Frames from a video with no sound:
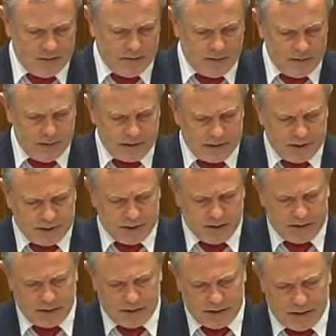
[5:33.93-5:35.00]
w momencie,
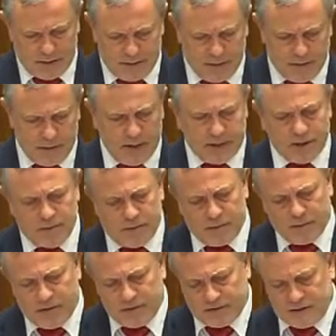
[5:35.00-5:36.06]
kiedy nasze
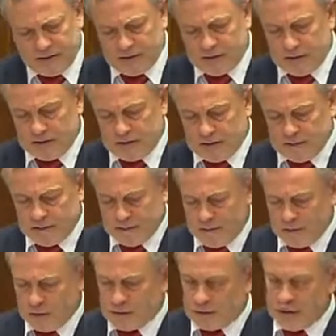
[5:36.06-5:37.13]
poprawki znajdą
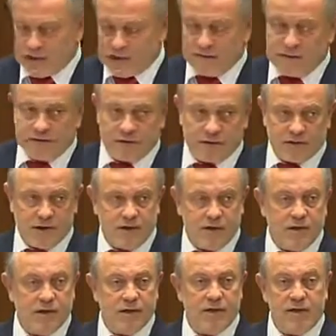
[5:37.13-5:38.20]
uznanie Wysokiej
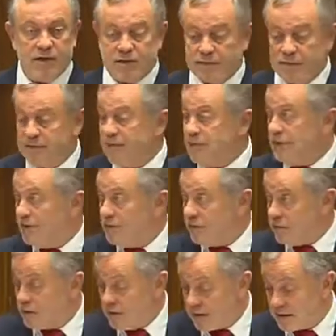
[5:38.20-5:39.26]
Izby.
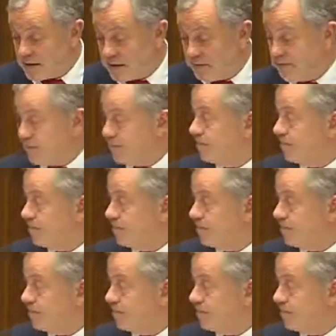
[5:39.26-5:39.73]
Dziękuję bardzo.